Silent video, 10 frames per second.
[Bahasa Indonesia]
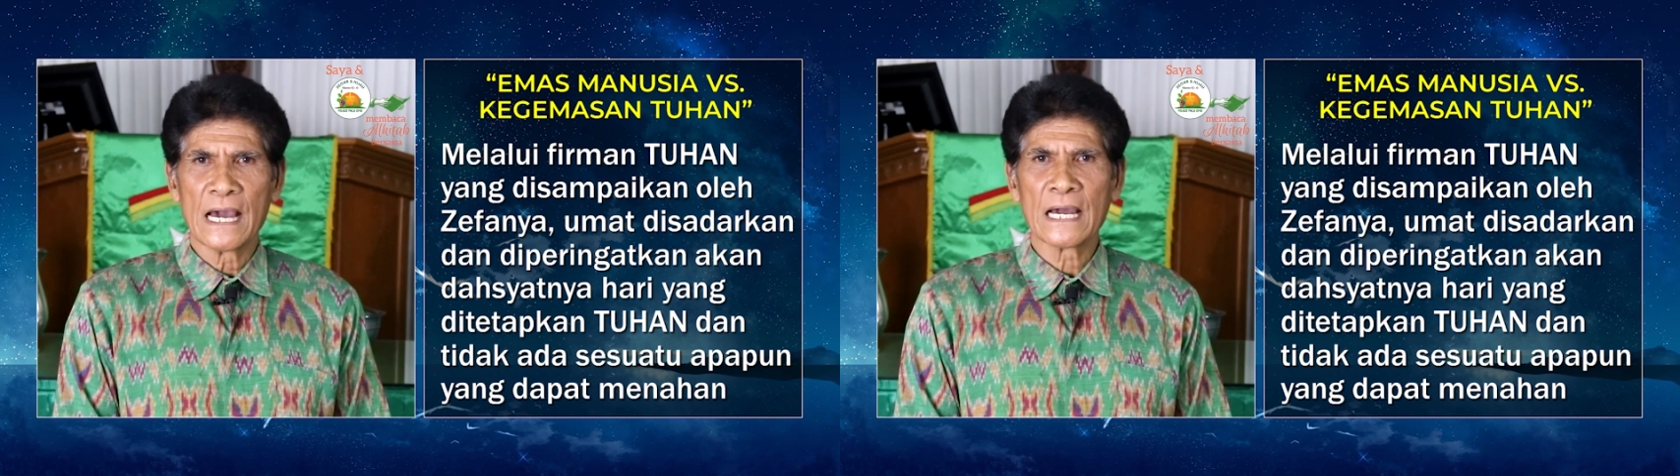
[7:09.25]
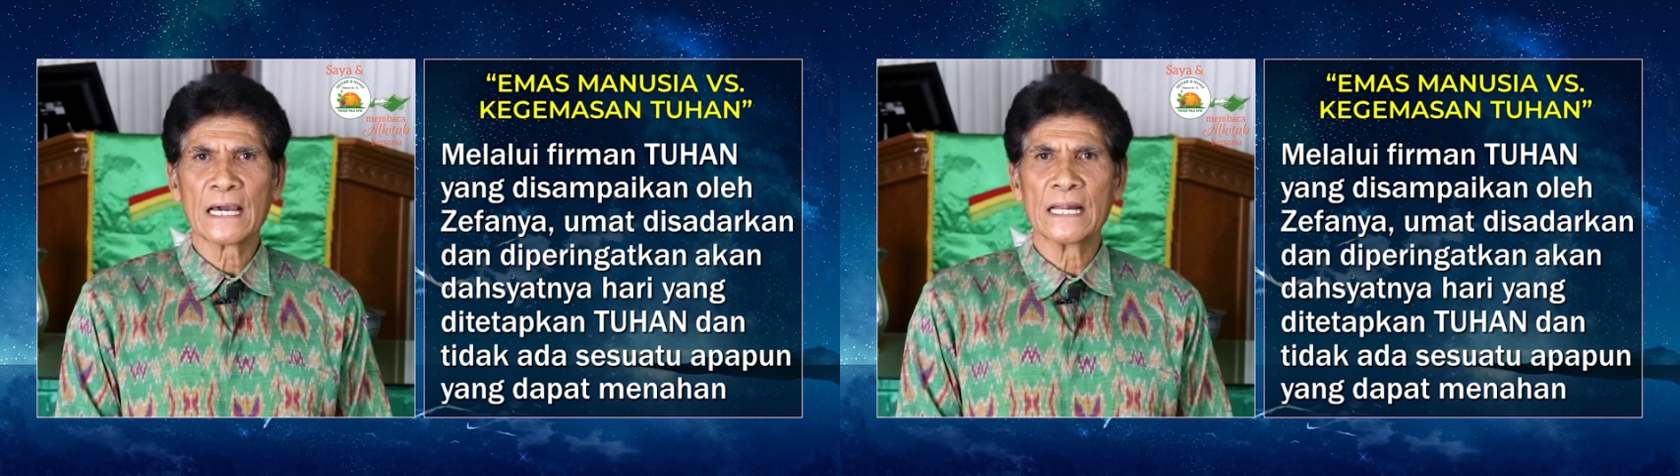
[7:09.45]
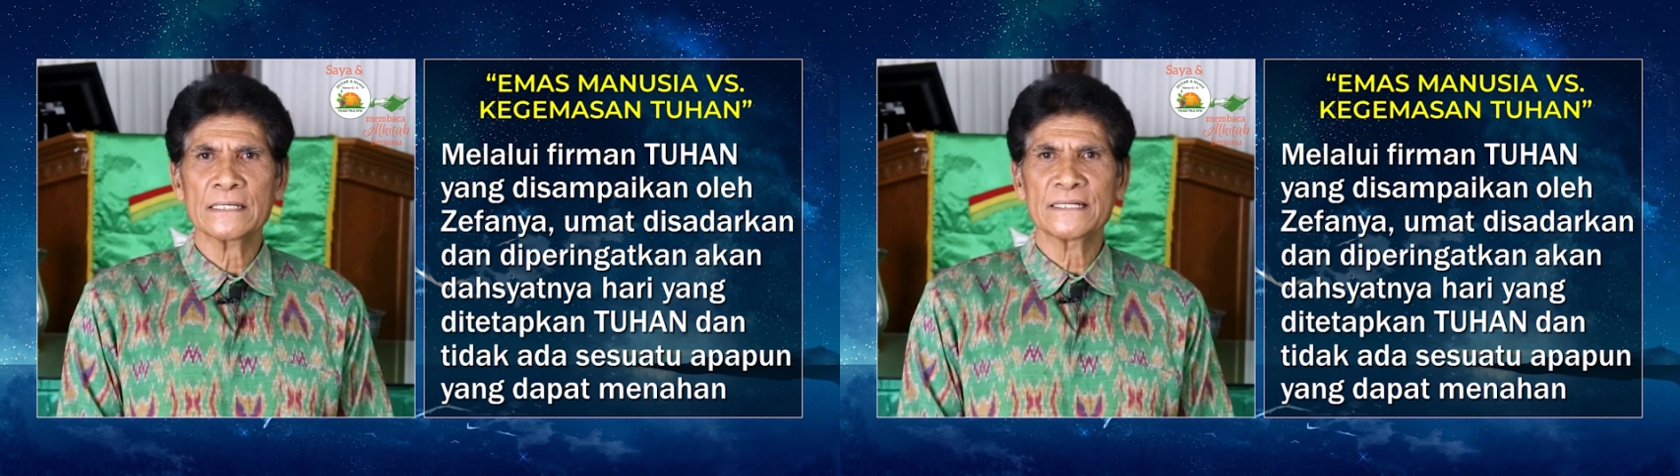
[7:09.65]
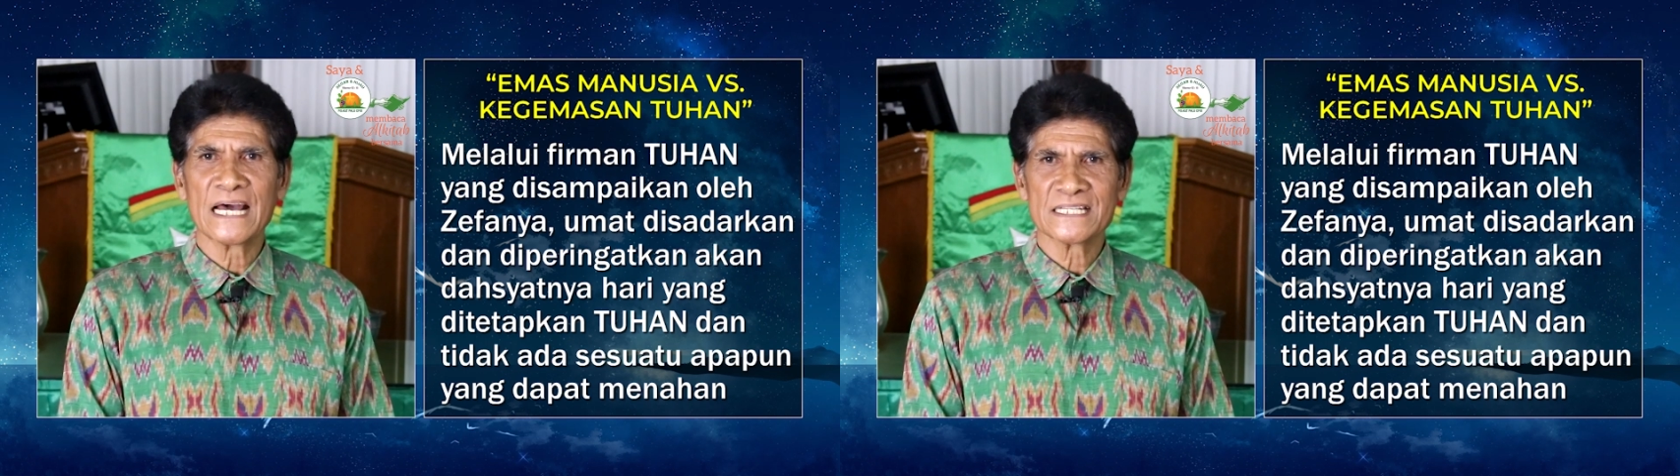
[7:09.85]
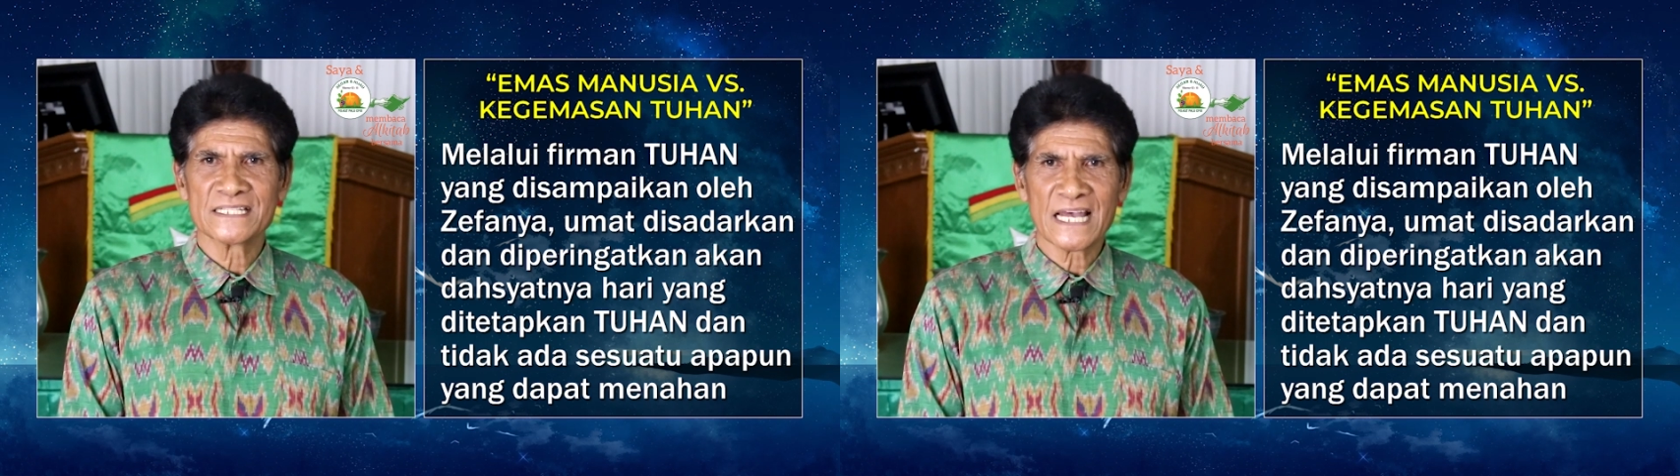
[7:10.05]
akan
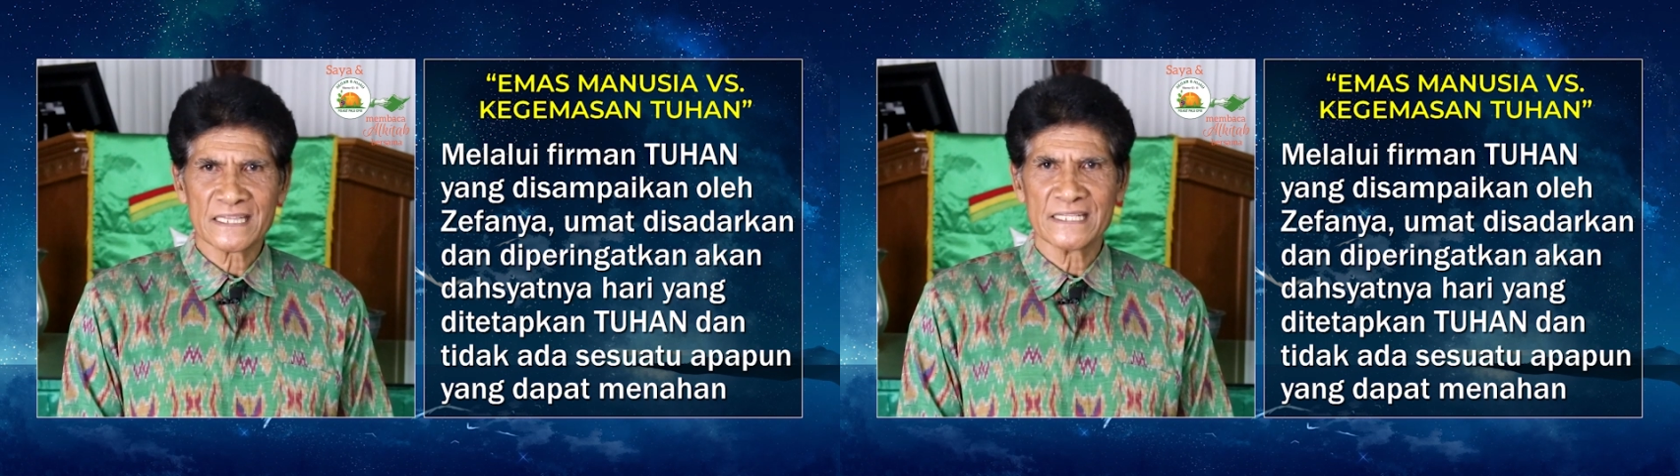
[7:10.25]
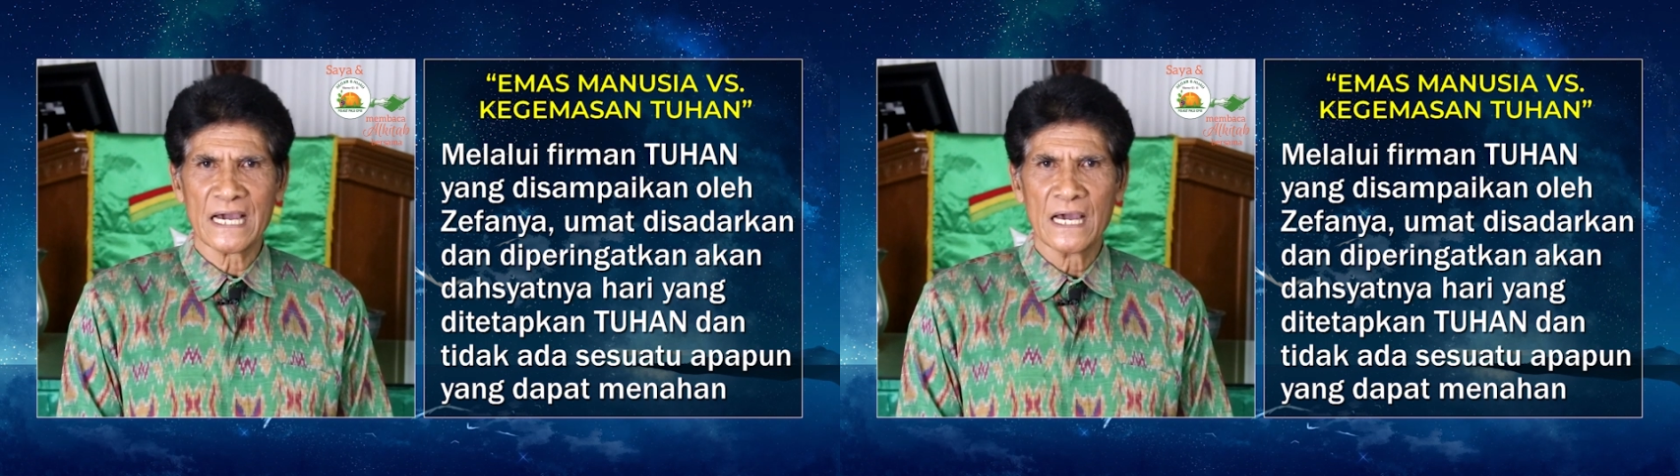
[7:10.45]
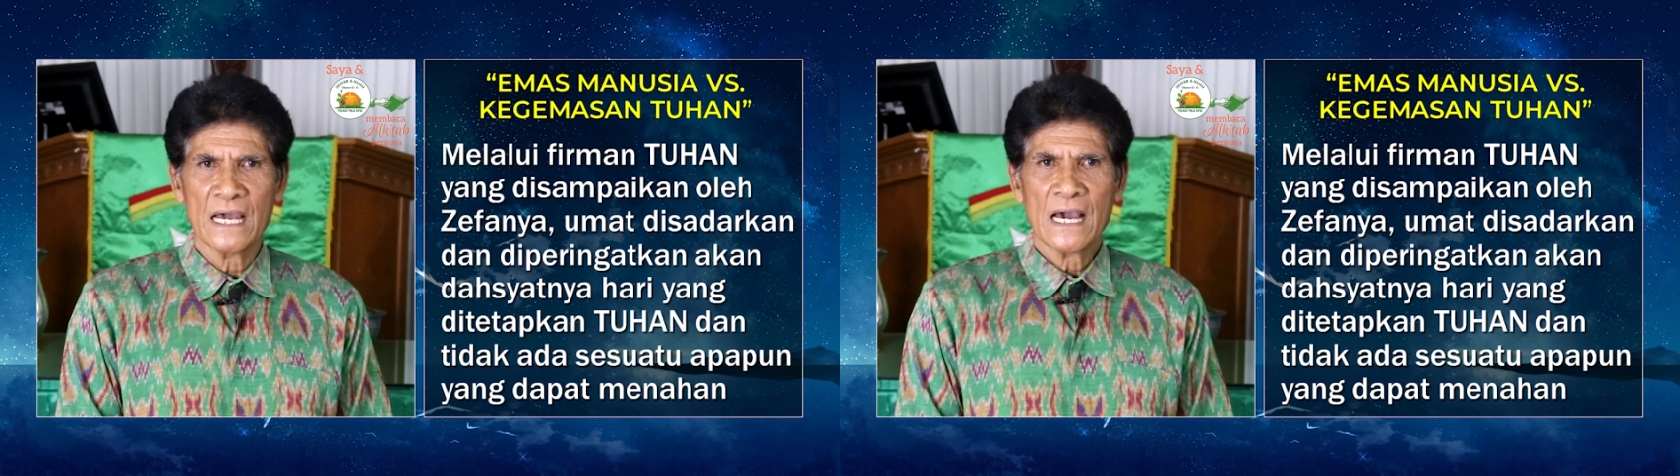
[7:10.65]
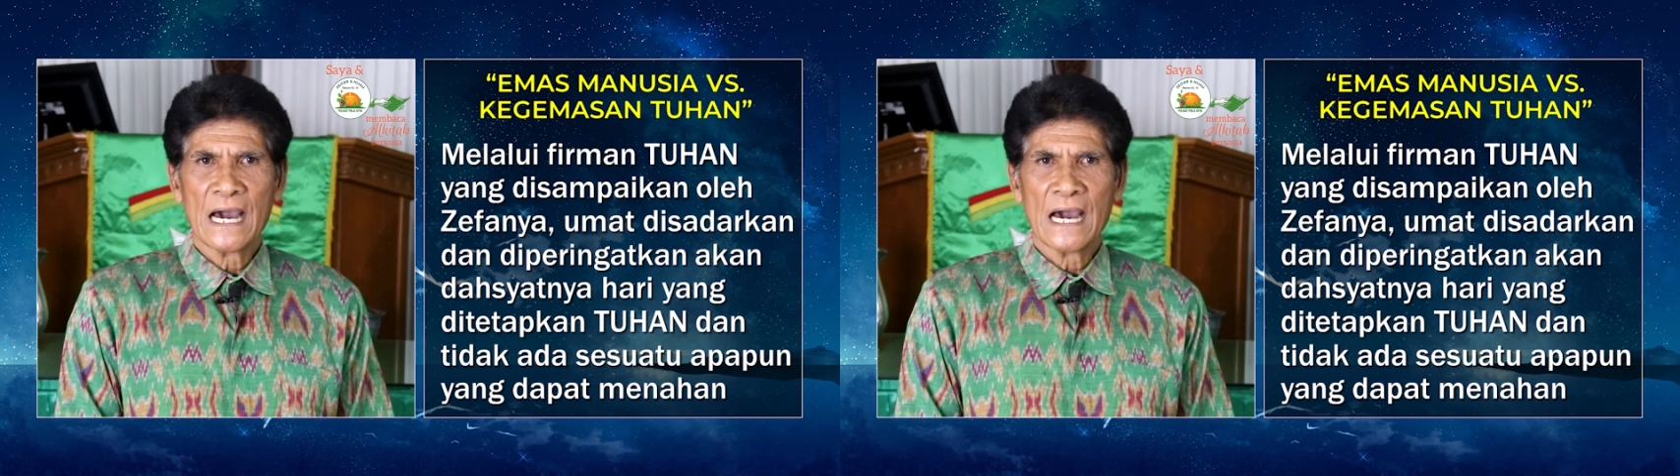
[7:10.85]
dasarnya